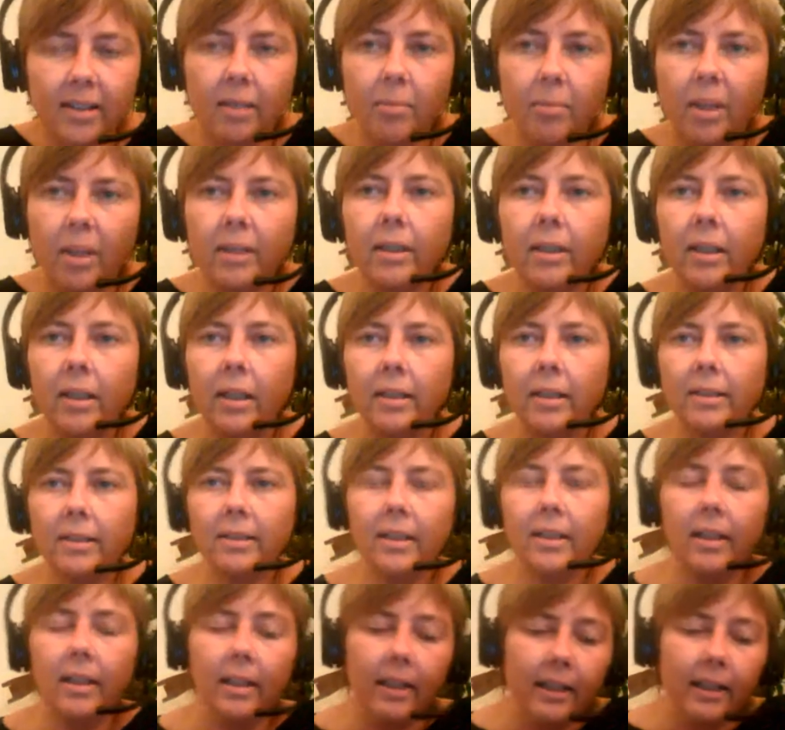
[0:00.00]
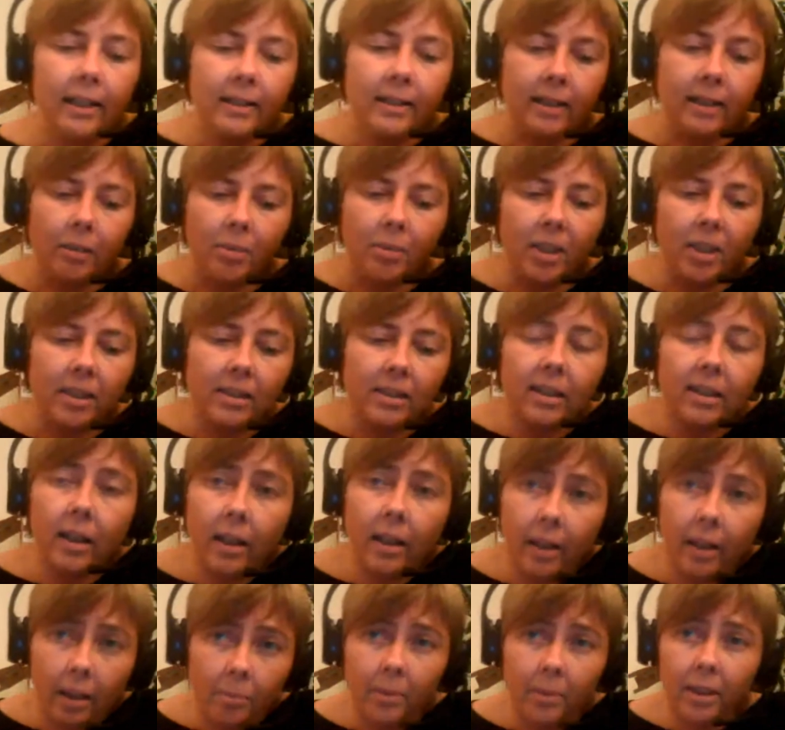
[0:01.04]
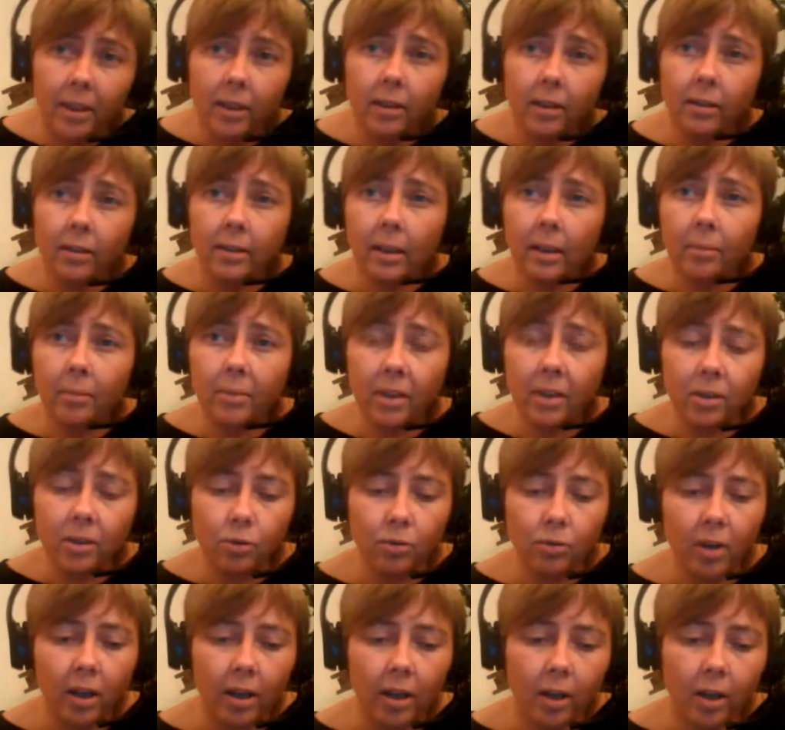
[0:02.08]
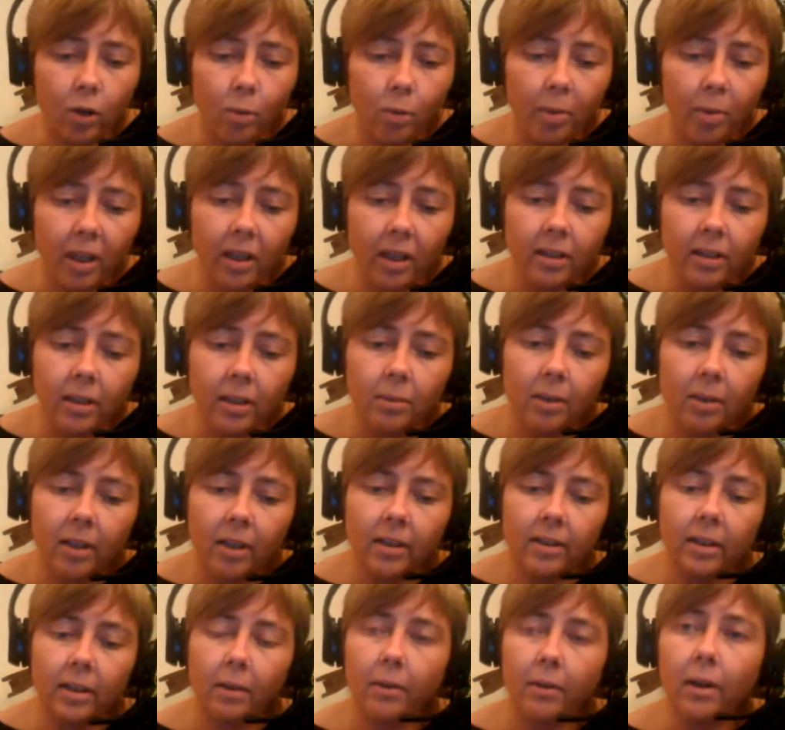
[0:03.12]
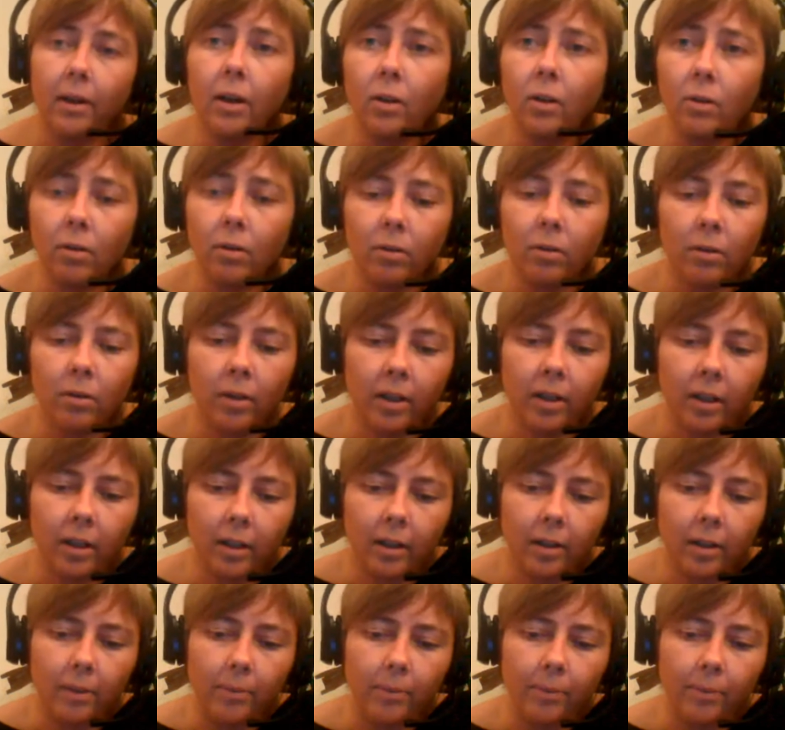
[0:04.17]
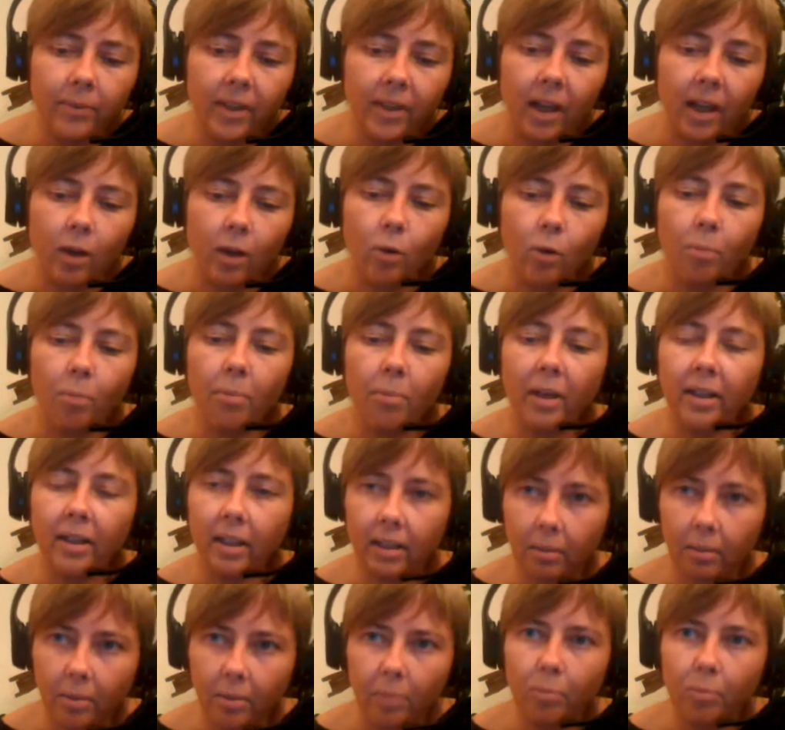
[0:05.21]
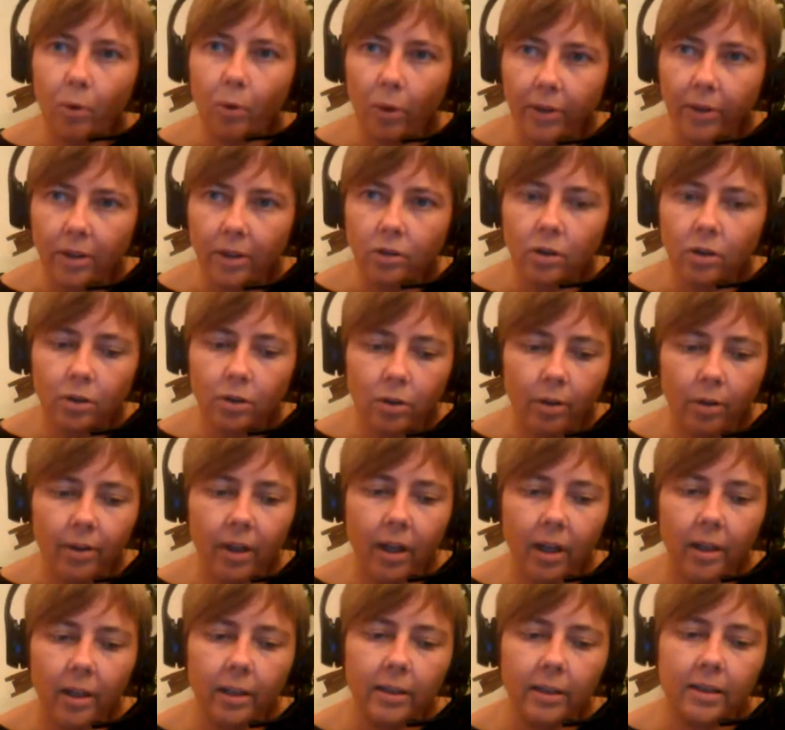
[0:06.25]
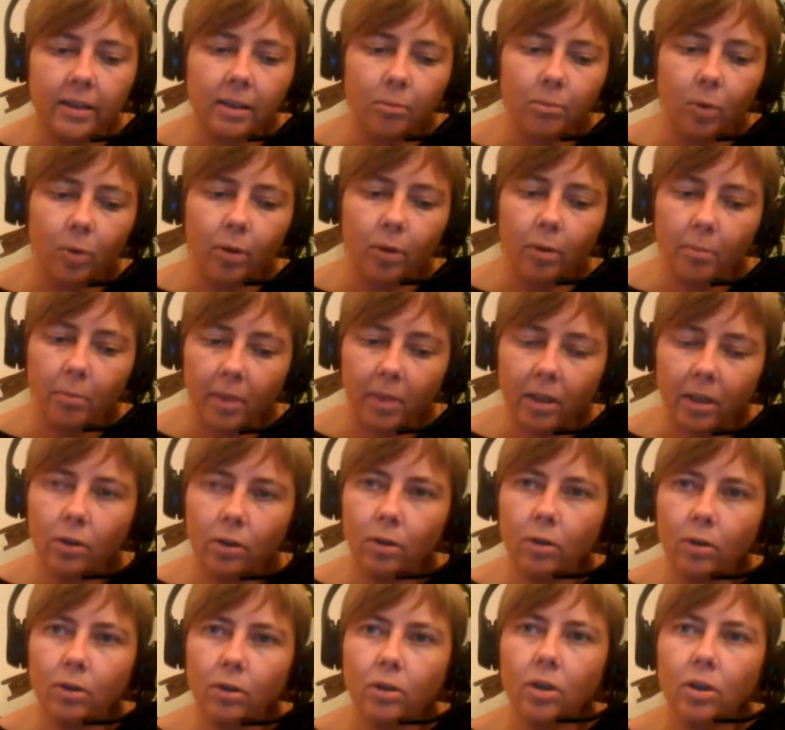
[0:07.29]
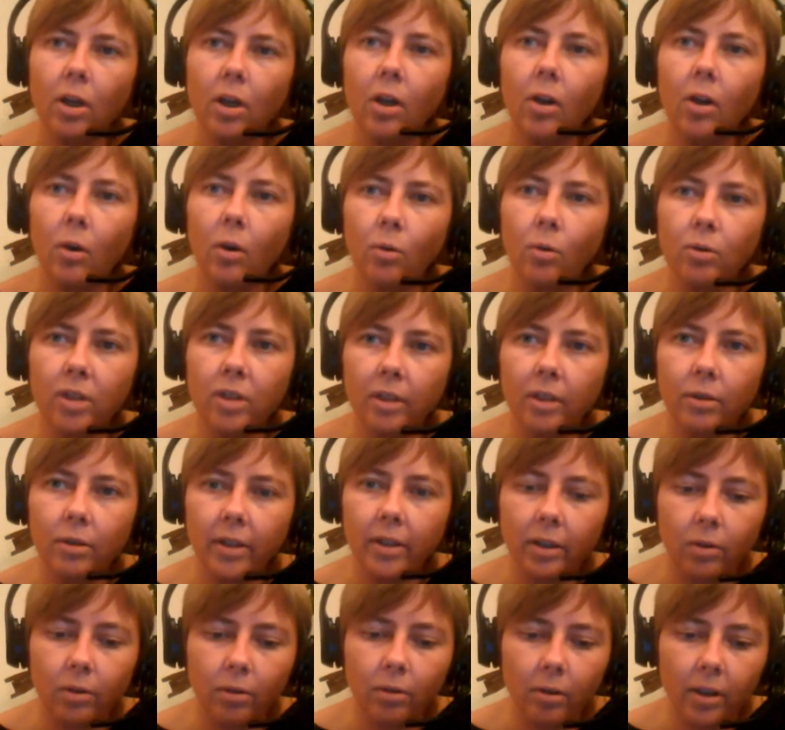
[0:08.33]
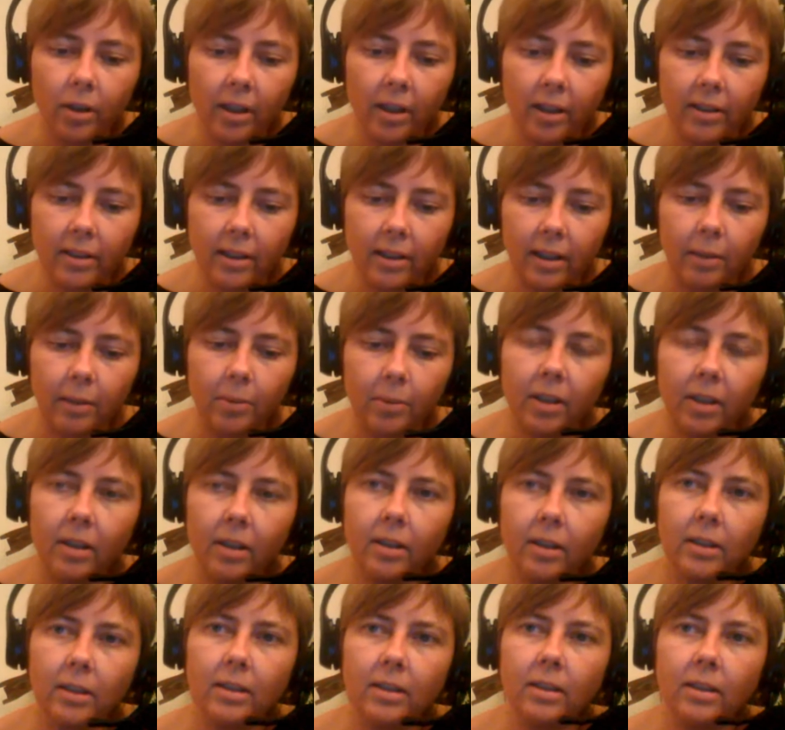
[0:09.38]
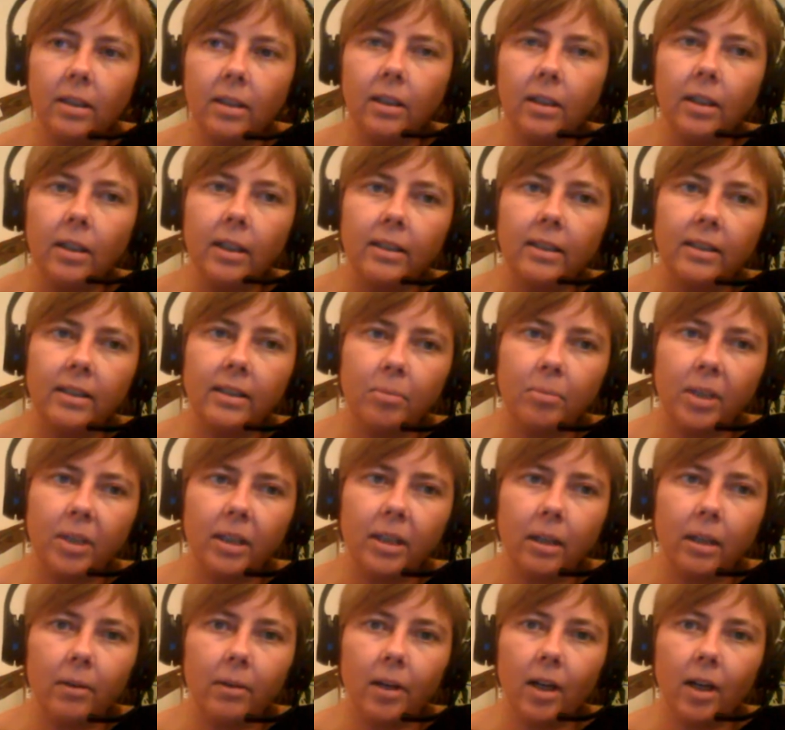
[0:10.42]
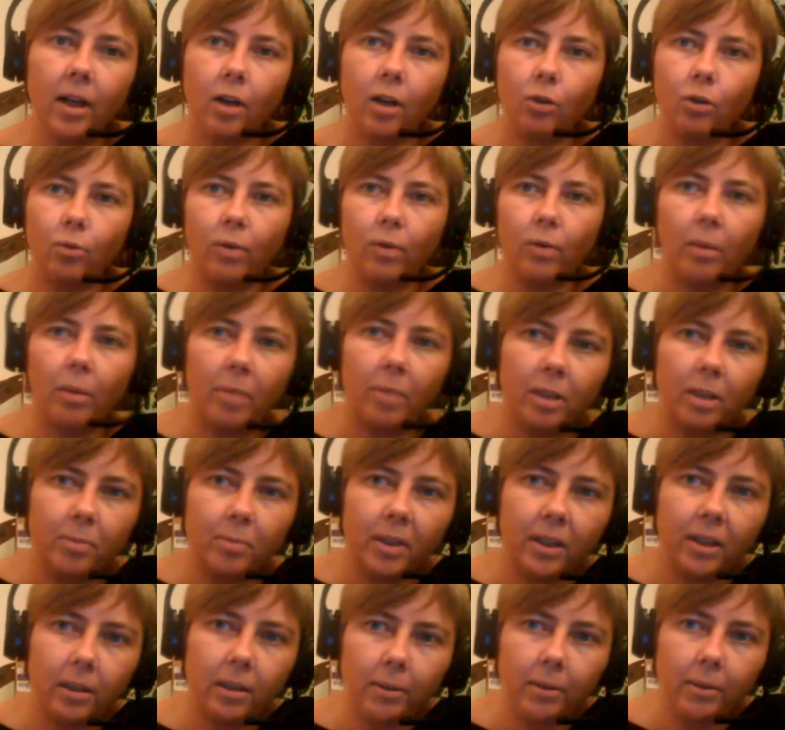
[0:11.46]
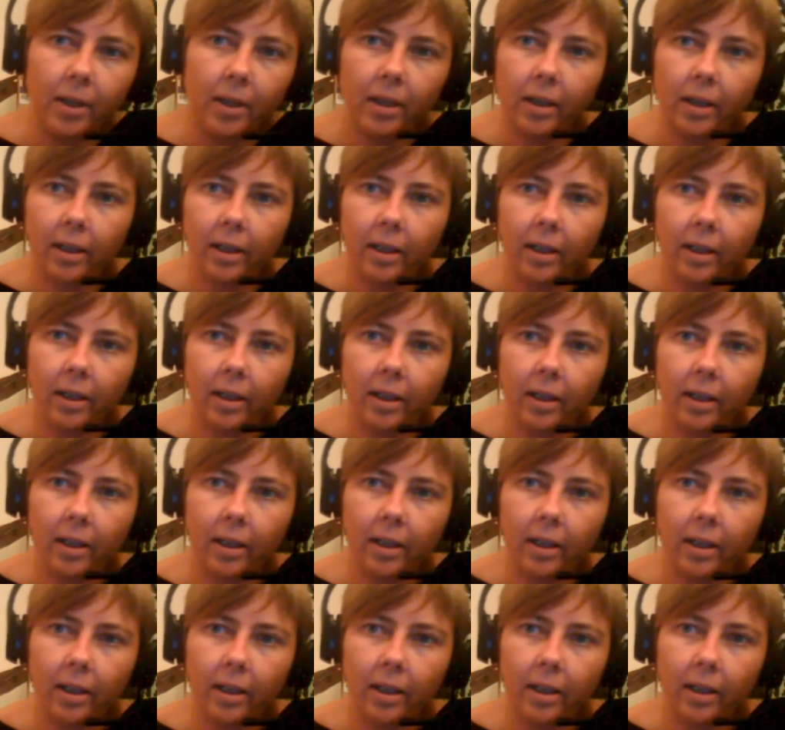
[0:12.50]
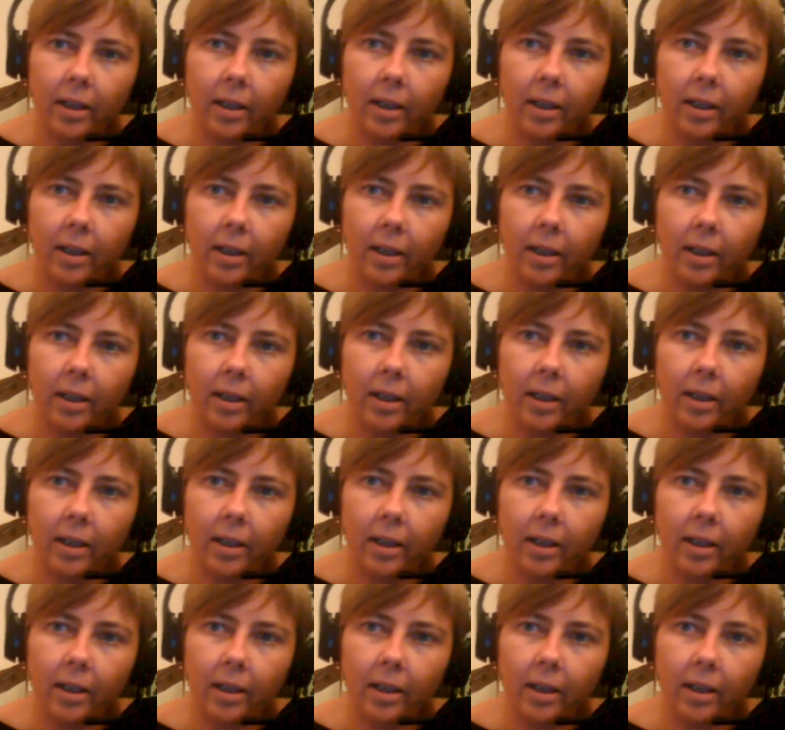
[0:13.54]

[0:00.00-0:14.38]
temáticas. También está DAPNE. DAPNE es una cooperativa de trabajo eh, que acompaña también procesos sociales y movimientos usando tecnologías libres y que siempre trabaja con una perspectiva de género y de diversidad cultural.